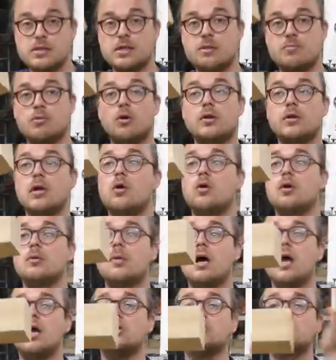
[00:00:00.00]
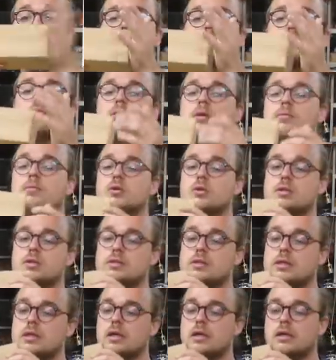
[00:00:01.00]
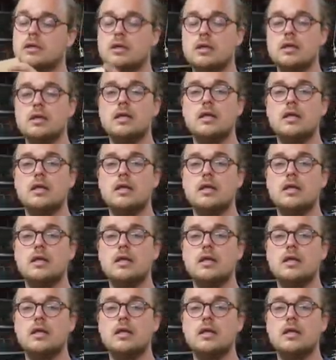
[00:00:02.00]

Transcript: Ich brauche ja auch immer ein Stück zum Demonstrieren.